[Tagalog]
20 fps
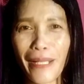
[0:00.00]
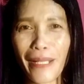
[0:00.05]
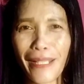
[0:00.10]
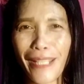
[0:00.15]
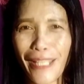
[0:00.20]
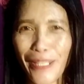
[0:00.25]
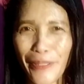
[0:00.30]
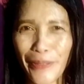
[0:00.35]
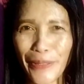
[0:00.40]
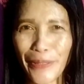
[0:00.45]
o
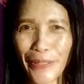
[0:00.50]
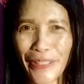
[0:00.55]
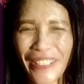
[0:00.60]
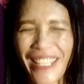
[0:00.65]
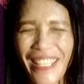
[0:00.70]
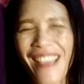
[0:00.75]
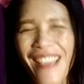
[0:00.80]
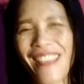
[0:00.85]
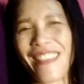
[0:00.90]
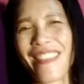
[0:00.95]
magayot.
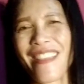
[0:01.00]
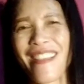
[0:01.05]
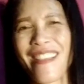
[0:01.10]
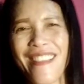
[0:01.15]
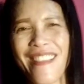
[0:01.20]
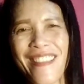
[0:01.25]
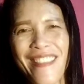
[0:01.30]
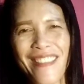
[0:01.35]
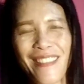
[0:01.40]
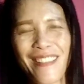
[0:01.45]

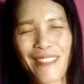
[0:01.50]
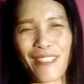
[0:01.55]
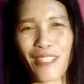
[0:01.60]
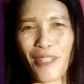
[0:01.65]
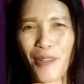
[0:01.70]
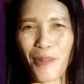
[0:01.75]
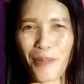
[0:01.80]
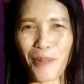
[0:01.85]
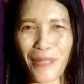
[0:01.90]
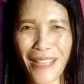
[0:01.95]
Ayan.
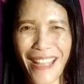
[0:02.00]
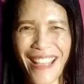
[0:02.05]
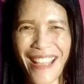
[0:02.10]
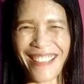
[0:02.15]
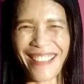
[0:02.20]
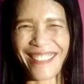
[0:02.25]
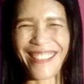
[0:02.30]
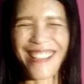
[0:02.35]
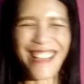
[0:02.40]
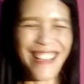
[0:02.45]
Joke lang.